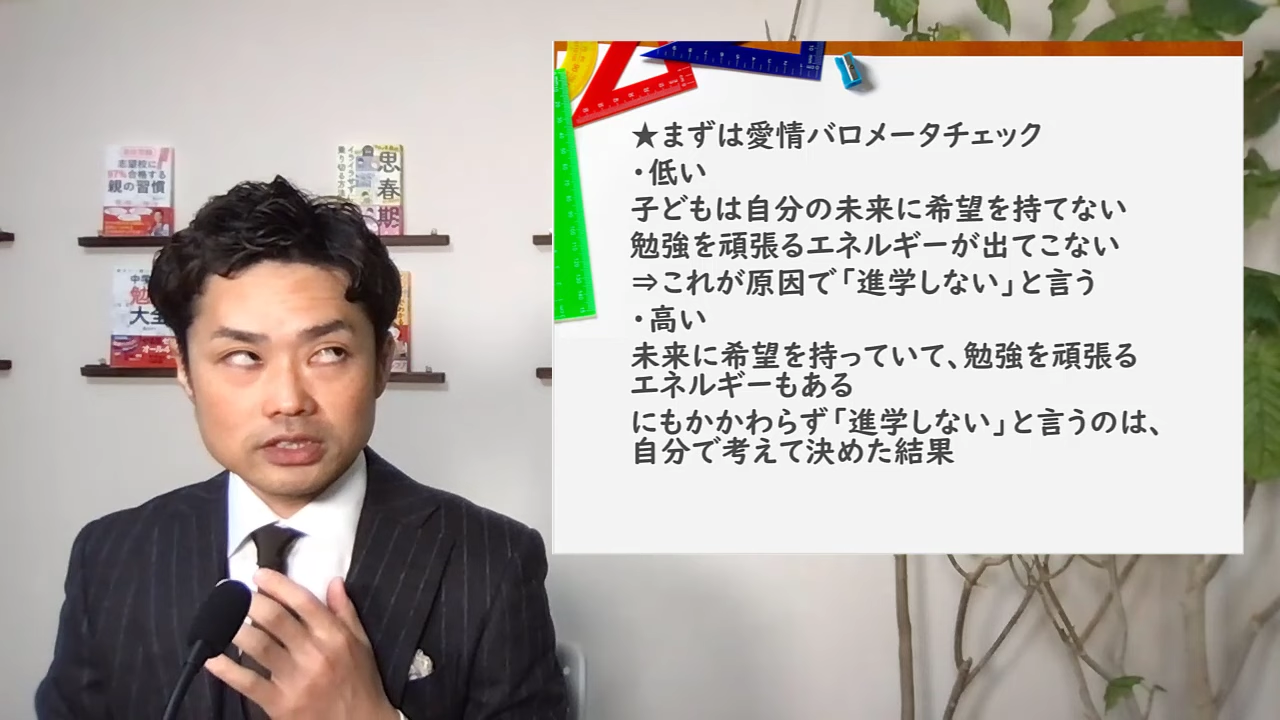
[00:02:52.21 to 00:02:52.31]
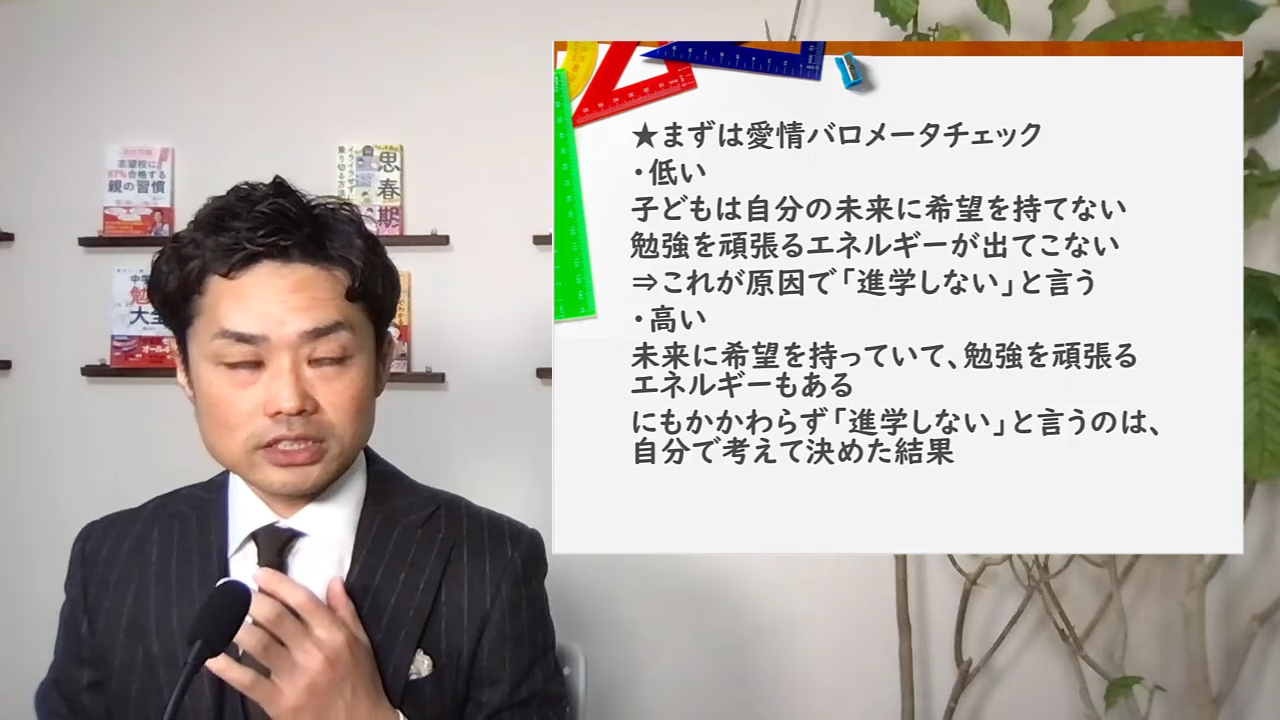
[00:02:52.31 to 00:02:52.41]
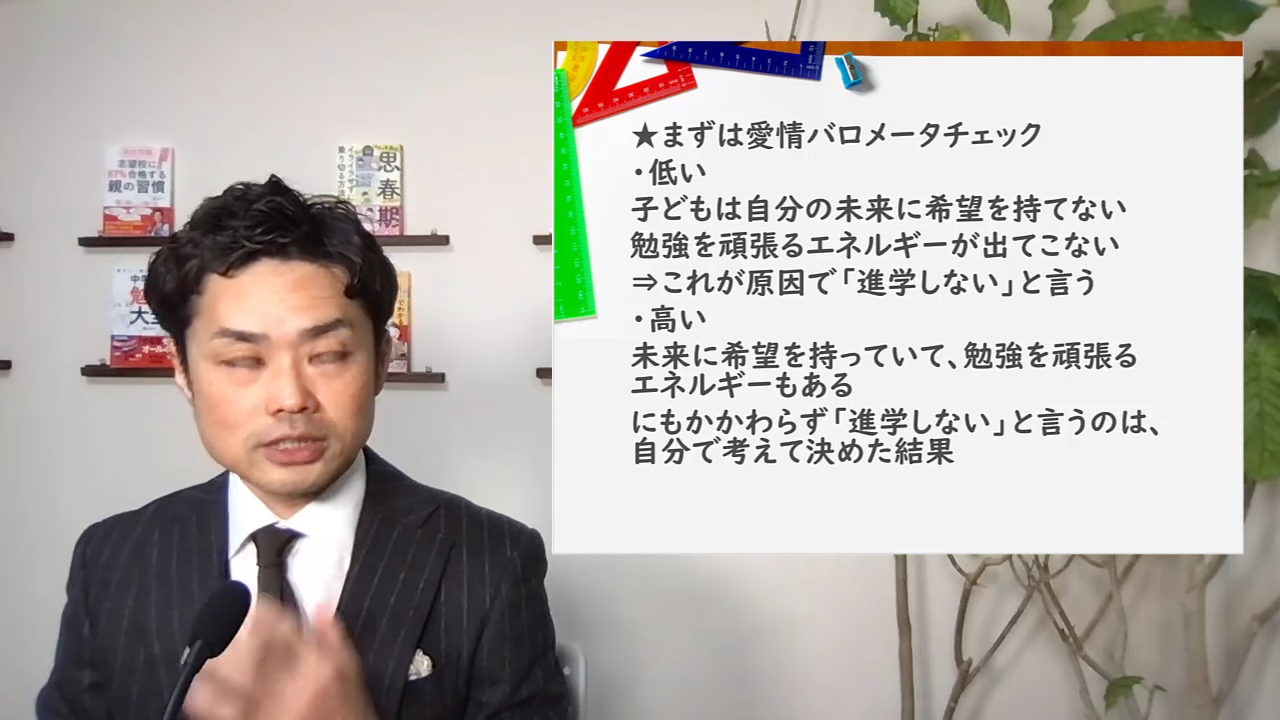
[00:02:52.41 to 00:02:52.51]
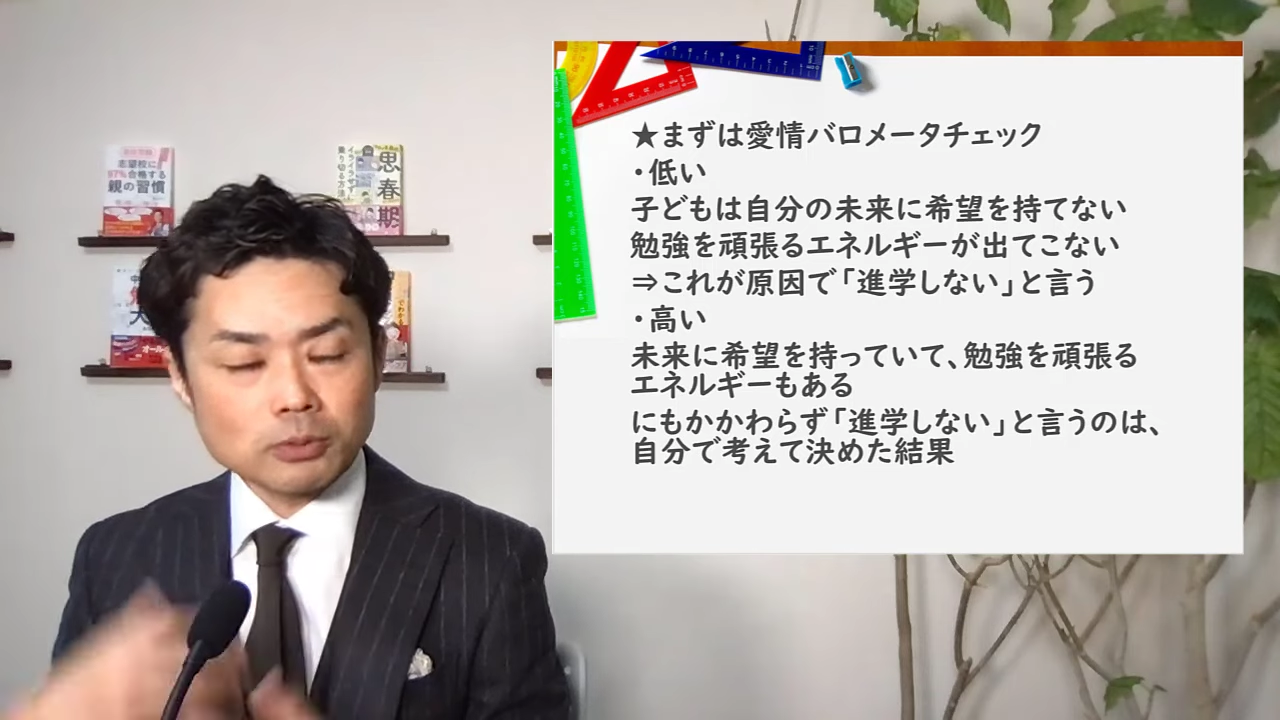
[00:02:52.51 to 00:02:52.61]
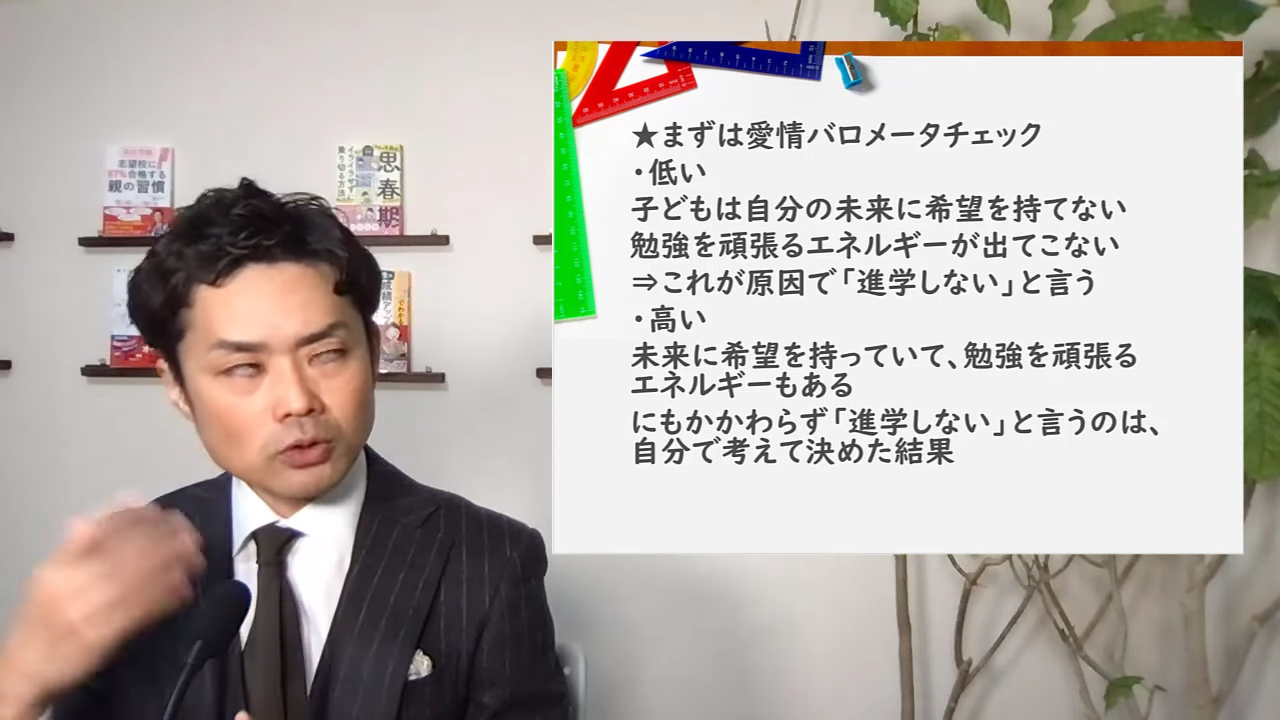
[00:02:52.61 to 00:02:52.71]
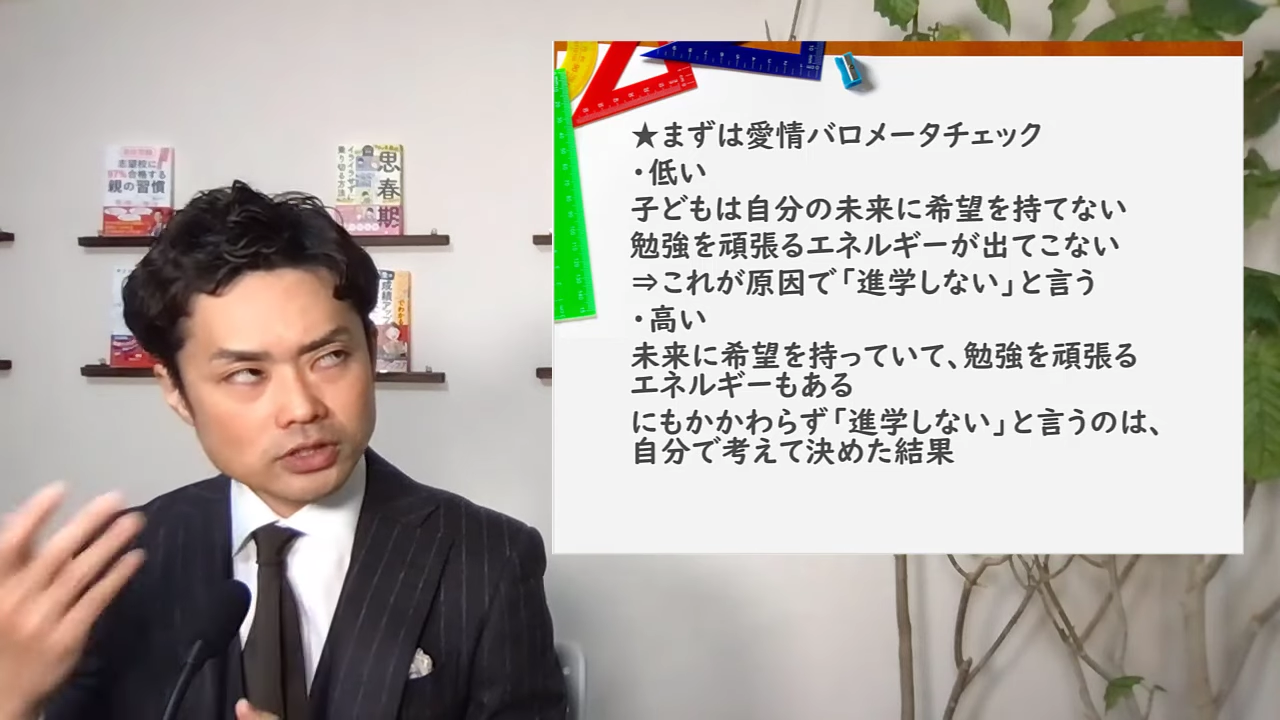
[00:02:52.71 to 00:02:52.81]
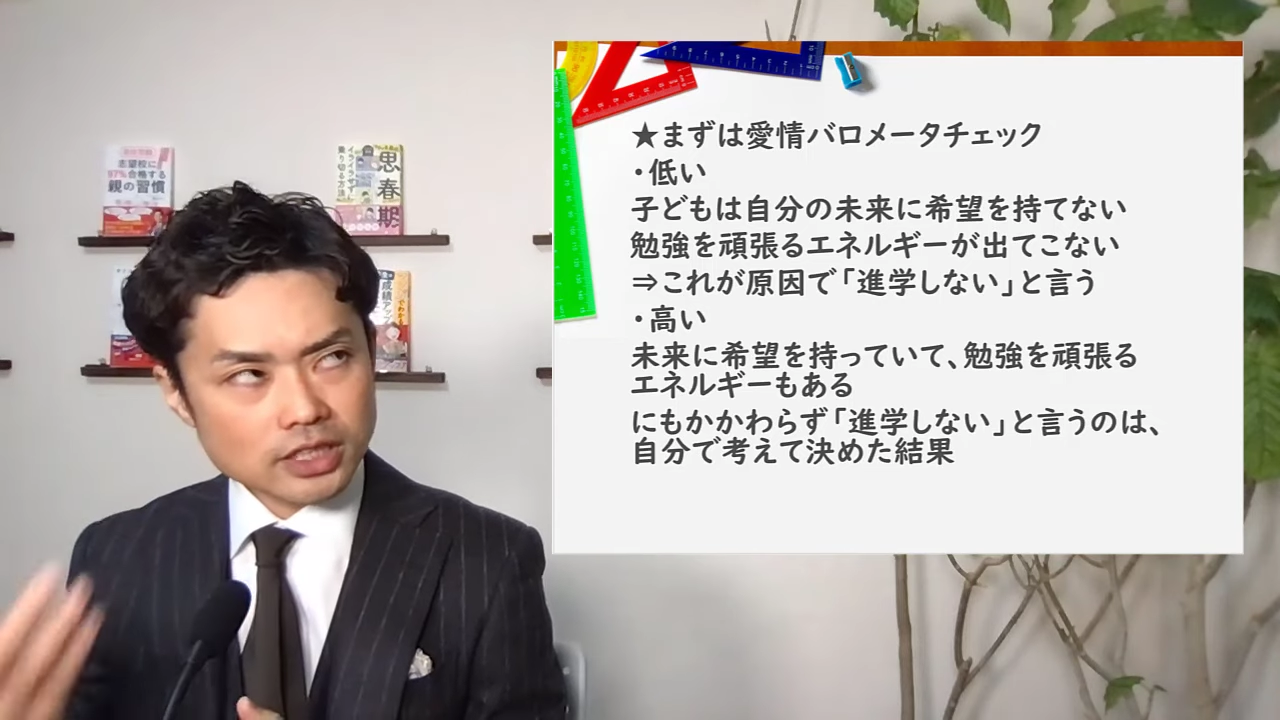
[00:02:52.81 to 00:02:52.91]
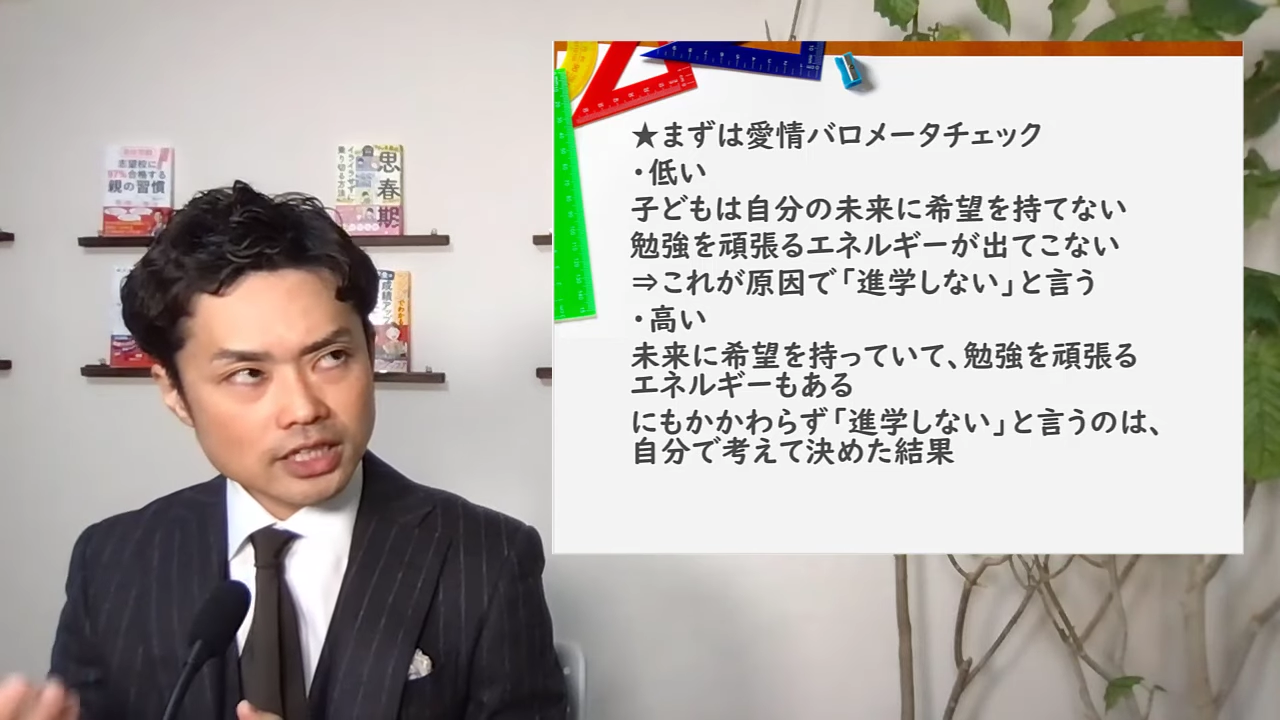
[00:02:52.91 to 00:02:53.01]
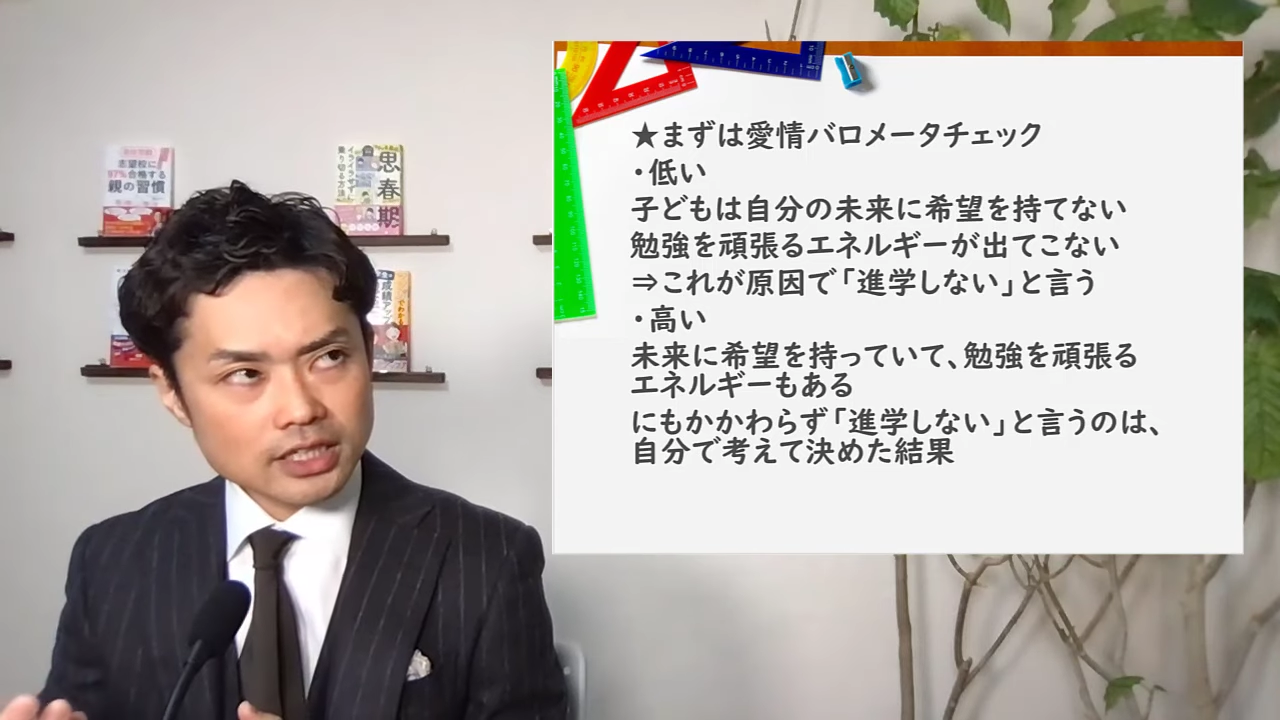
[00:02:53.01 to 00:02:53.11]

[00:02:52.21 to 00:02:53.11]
自暴自棄